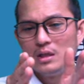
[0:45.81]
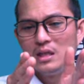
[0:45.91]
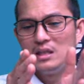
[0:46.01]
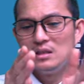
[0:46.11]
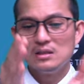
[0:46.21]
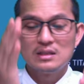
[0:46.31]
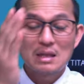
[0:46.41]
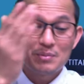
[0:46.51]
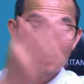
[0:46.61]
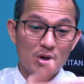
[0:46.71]
nên
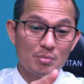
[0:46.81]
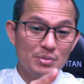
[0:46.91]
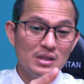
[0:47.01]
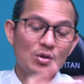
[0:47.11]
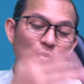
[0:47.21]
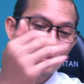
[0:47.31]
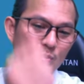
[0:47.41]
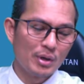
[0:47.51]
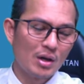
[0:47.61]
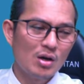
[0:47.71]
chặt bị bằng đập pí cho
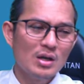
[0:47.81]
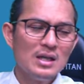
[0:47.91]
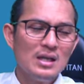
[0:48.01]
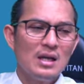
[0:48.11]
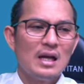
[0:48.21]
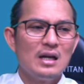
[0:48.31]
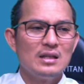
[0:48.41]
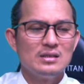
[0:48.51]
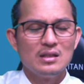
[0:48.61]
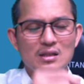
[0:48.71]
tụt một lon
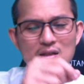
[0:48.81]
hơi